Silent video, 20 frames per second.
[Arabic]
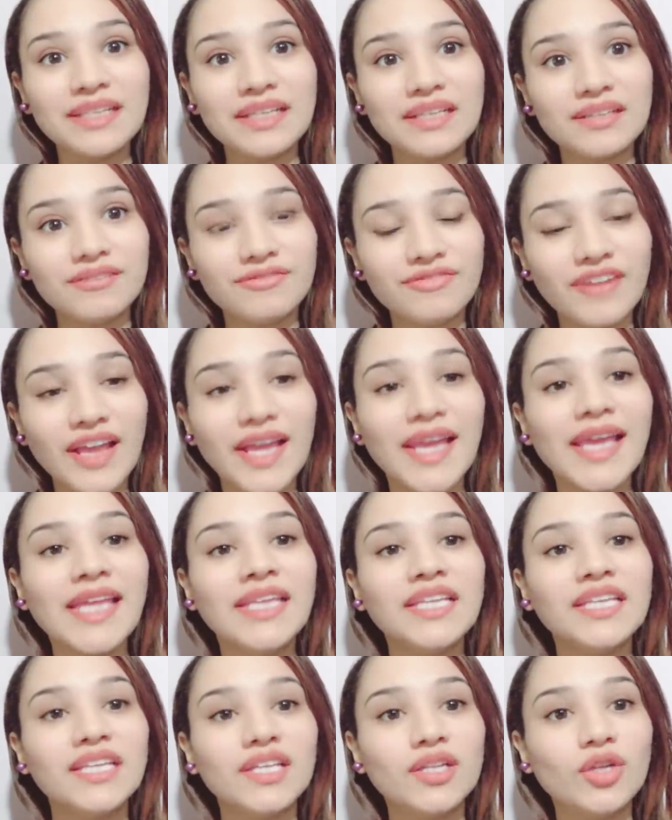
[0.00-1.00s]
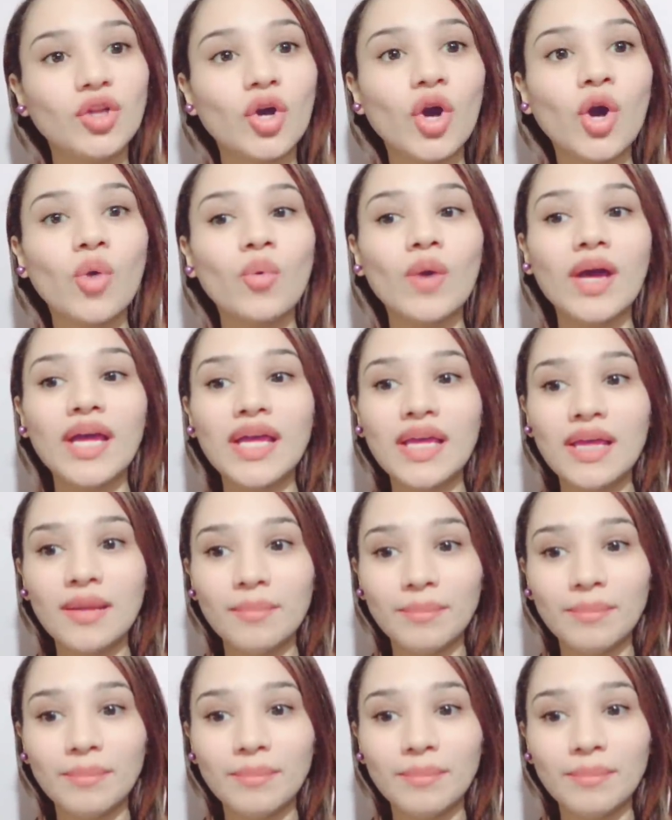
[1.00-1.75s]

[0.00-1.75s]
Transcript: الانفعالي اللي هو